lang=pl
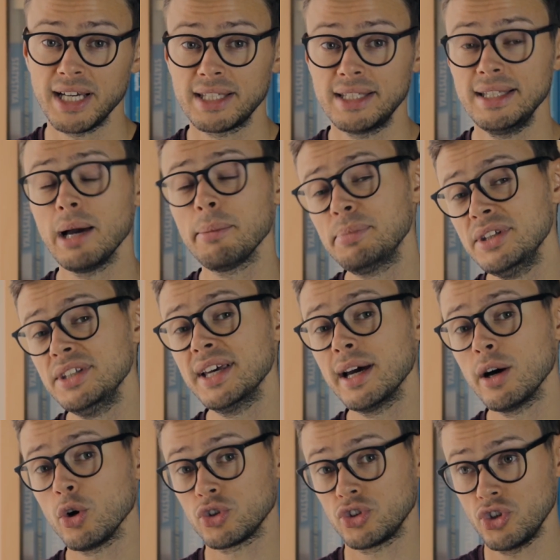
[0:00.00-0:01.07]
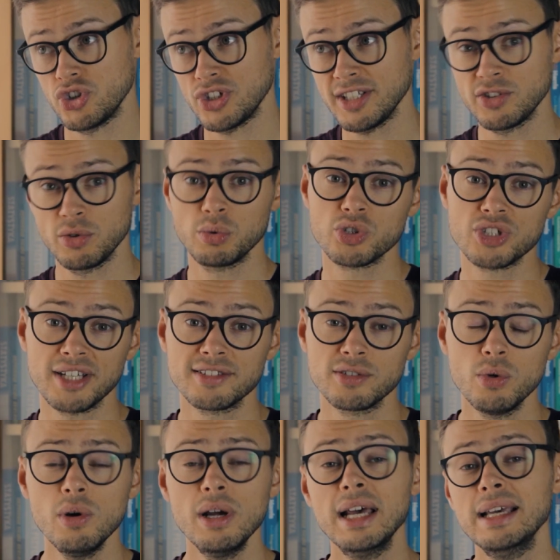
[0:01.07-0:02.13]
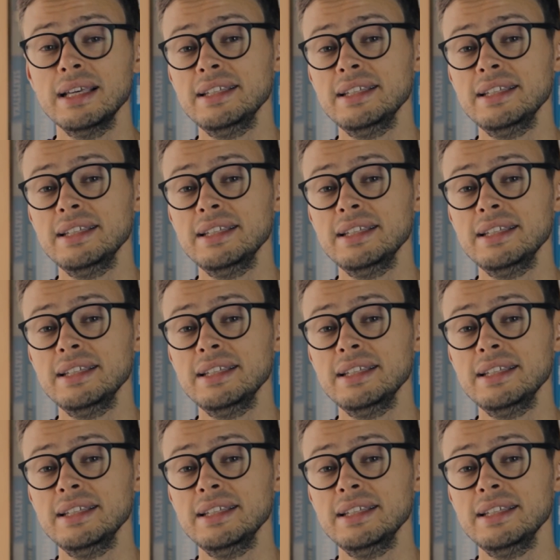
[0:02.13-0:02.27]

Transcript: jaki ja piję od czasu do czasu,